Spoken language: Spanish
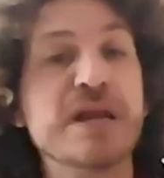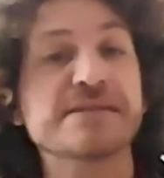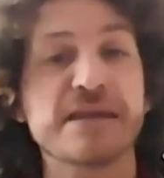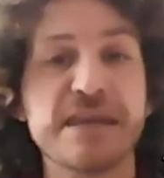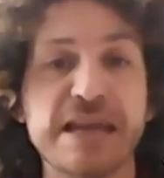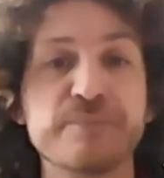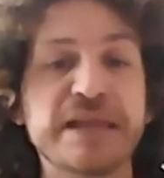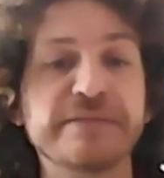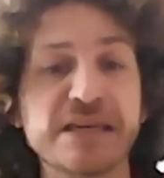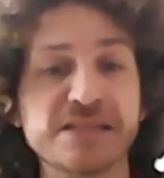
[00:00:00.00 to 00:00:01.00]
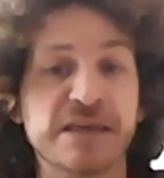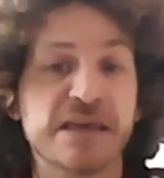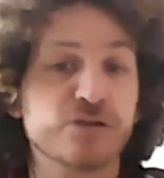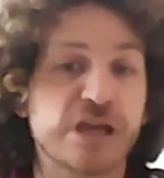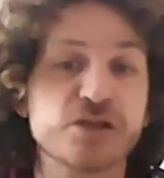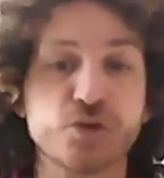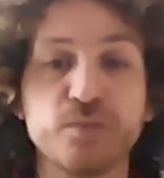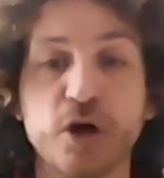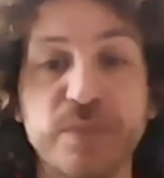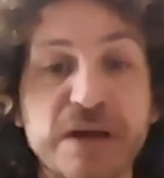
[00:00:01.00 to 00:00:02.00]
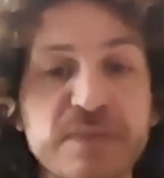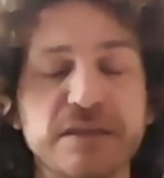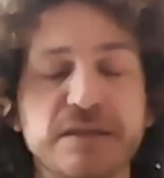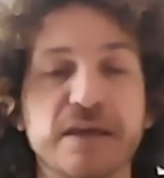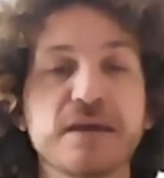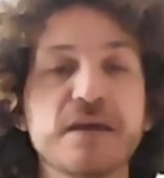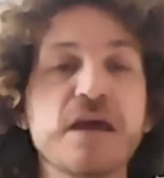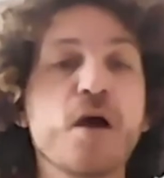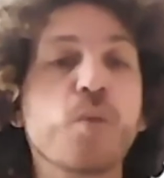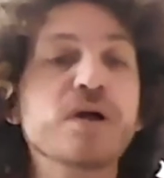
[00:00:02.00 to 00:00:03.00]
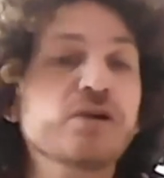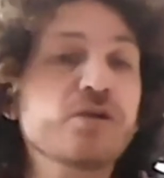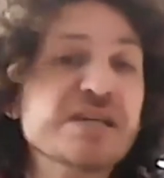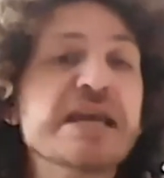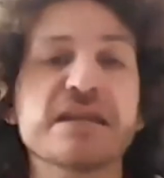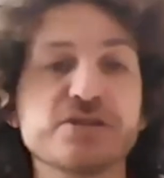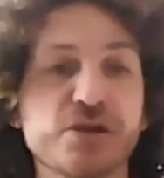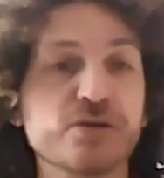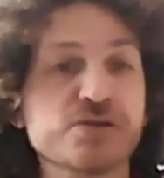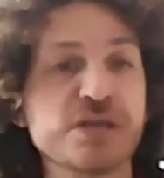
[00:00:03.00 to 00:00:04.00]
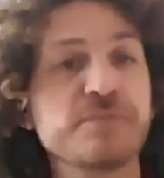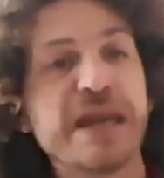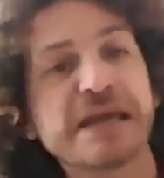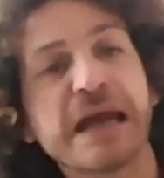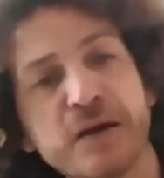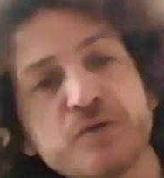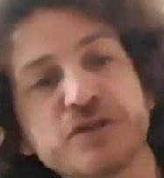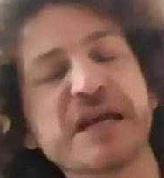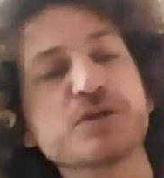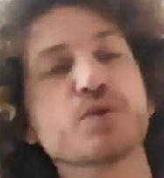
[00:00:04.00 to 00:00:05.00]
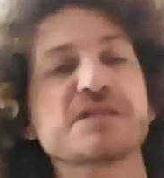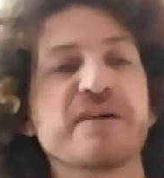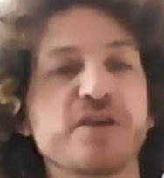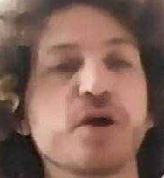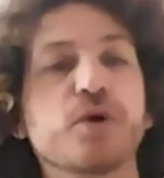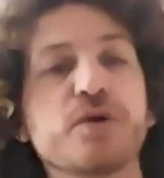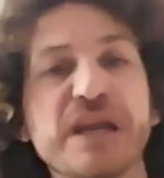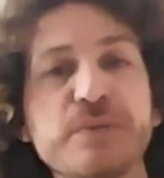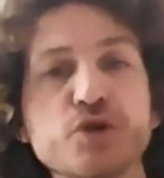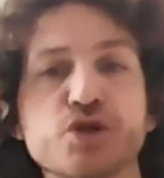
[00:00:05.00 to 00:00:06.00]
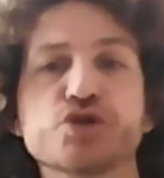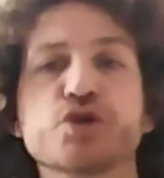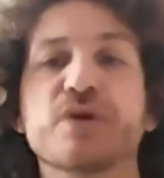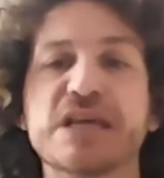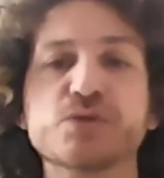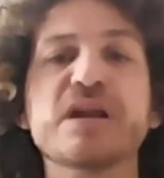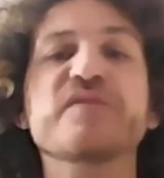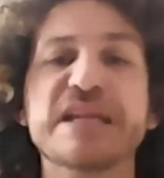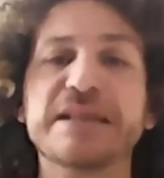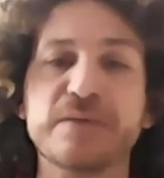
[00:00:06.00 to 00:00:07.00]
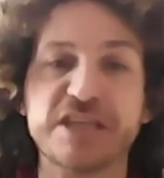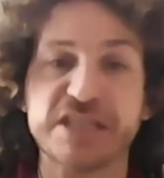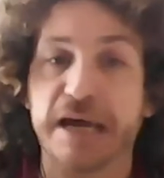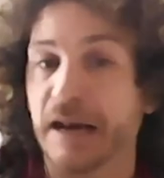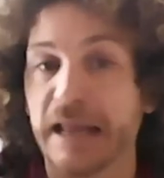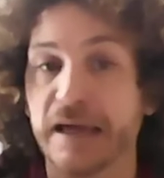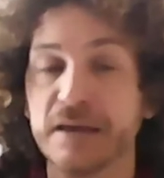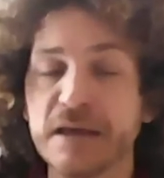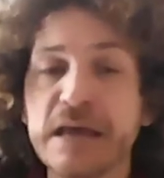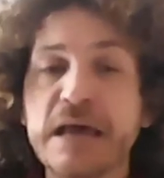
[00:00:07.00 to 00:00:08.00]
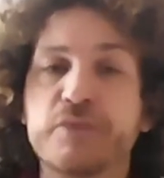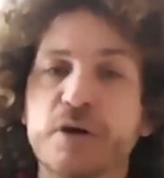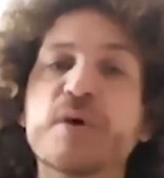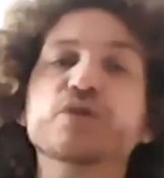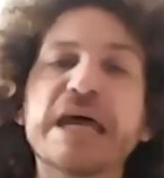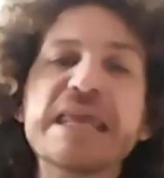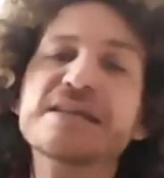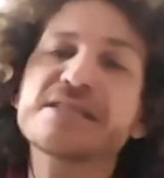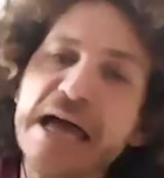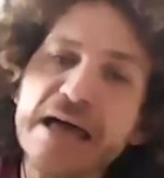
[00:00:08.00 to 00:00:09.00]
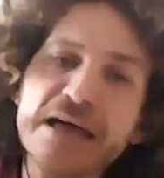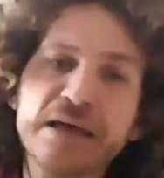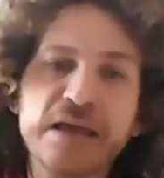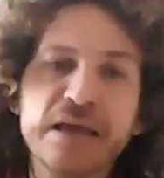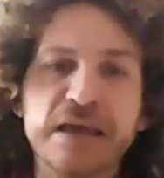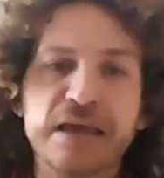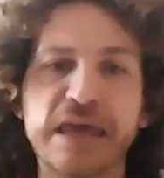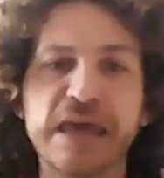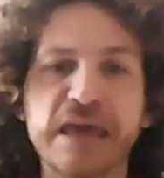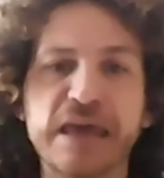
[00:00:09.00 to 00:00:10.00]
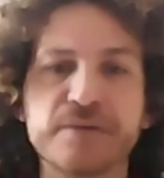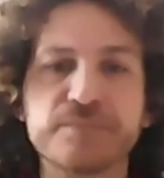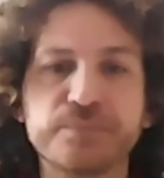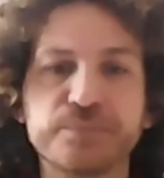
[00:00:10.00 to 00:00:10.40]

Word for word: señal en pantalla, dado que el Zoom lo permite, cuando lo hayan hecho, ¿sí? para que cada uno tenga su desafío. Volveremos sobre eso al final de mi charla. Pero me gustaría ya que